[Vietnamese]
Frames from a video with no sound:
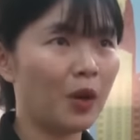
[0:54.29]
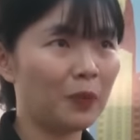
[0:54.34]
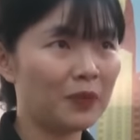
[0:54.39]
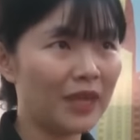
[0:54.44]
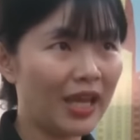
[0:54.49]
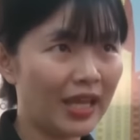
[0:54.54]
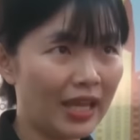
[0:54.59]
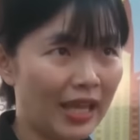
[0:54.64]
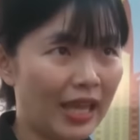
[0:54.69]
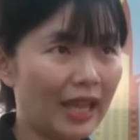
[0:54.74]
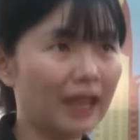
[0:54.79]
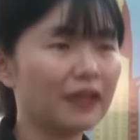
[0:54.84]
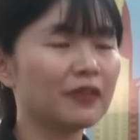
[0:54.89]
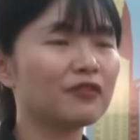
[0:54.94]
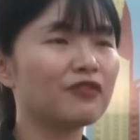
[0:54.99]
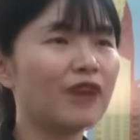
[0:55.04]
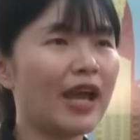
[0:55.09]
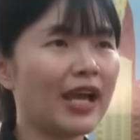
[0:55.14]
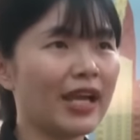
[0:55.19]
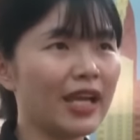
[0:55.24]
du học dài
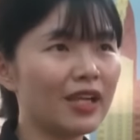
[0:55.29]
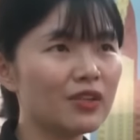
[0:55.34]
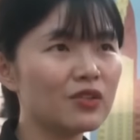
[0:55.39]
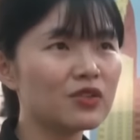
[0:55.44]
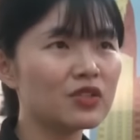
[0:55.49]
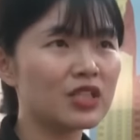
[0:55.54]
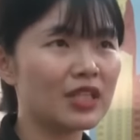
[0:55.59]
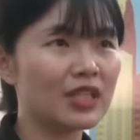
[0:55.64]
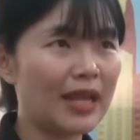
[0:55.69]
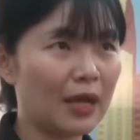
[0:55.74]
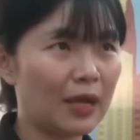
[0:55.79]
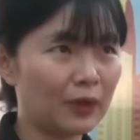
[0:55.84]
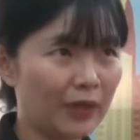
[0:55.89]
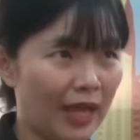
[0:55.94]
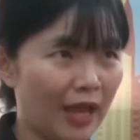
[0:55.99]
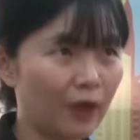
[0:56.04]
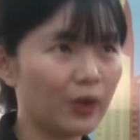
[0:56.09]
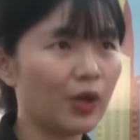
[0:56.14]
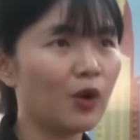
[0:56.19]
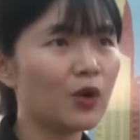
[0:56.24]
hạn và các chương trình đào
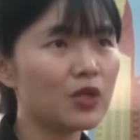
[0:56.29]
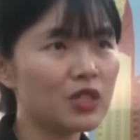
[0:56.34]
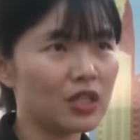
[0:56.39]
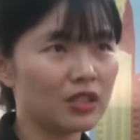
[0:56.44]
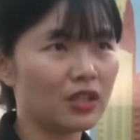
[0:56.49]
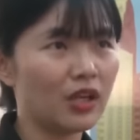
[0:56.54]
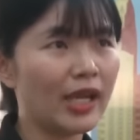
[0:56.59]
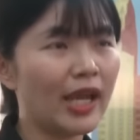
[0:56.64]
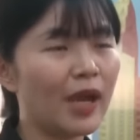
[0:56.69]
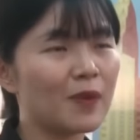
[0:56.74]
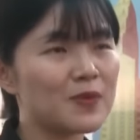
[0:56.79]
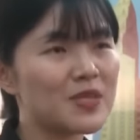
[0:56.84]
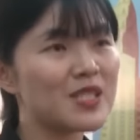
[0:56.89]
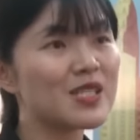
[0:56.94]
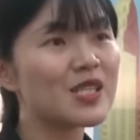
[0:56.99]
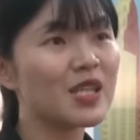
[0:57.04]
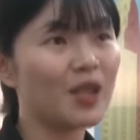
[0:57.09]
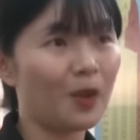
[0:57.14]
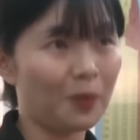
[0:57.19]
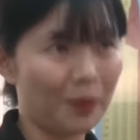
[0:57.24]
tạo để hỗ trợ cho các học
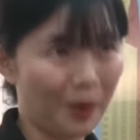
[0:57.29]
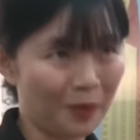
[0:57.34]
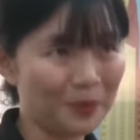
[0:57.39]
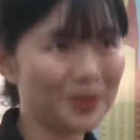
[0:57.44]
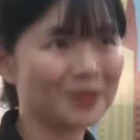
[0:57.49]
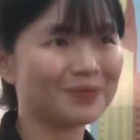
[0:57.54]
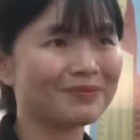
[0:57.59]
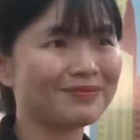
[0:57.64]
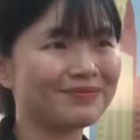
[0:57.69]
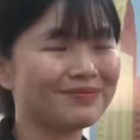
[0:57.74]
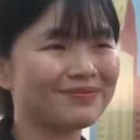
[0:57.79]
sinh xin học bổng.